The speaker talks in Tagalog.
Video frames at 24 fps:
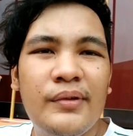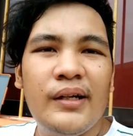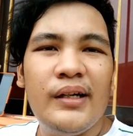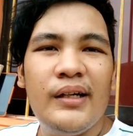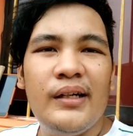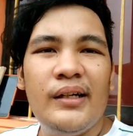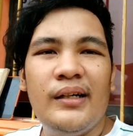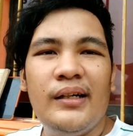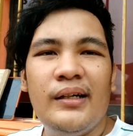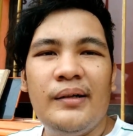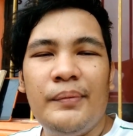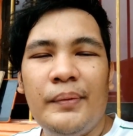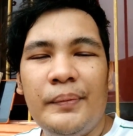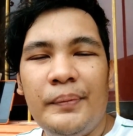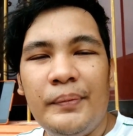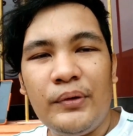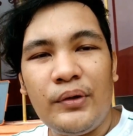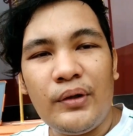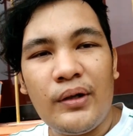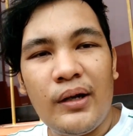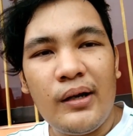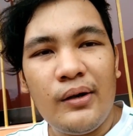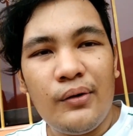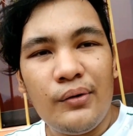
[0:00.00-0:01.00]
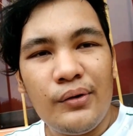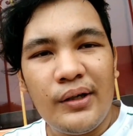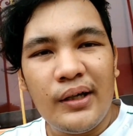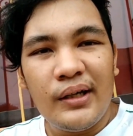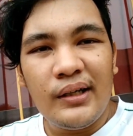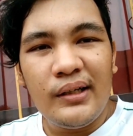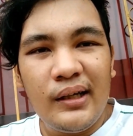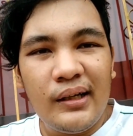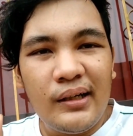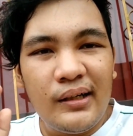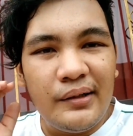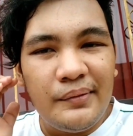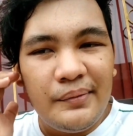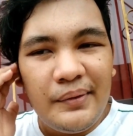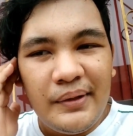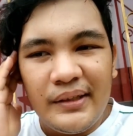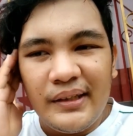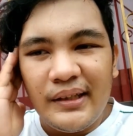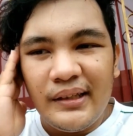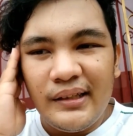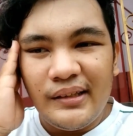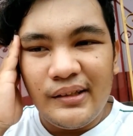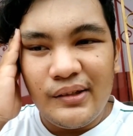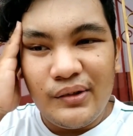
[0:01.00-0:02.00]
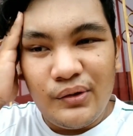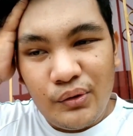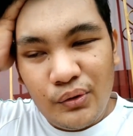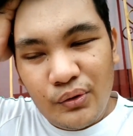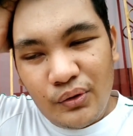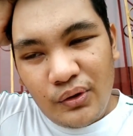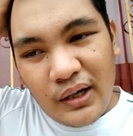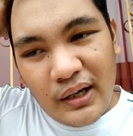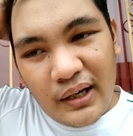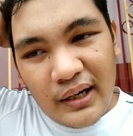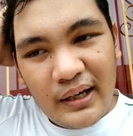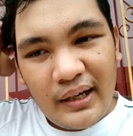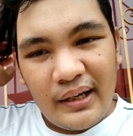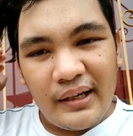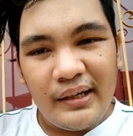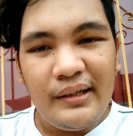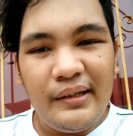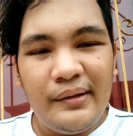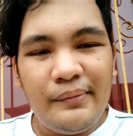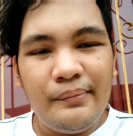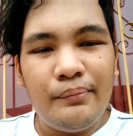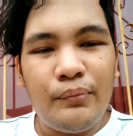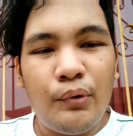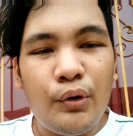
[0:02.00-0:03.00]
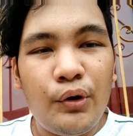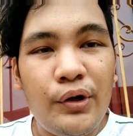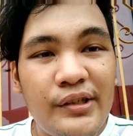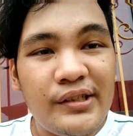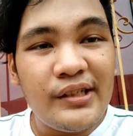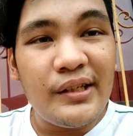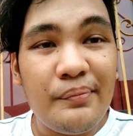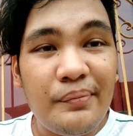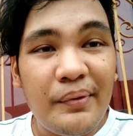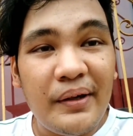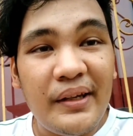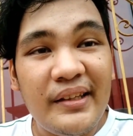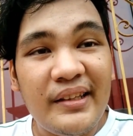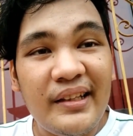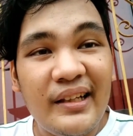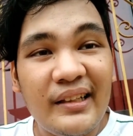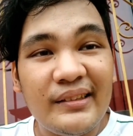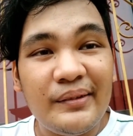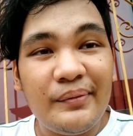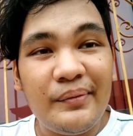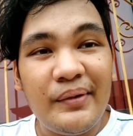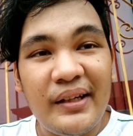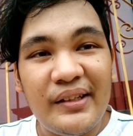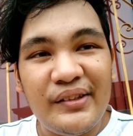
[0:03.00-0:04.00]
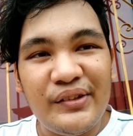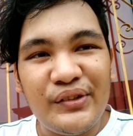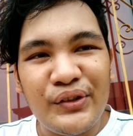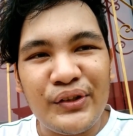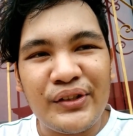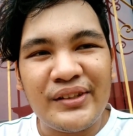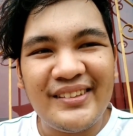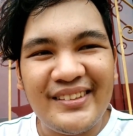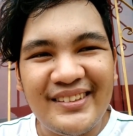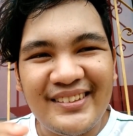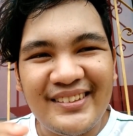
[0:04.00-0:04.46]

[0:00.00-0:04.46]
Uh, ah, pipitirahan ko yan. Gagamitin ko ay boys and paint lang naman, no?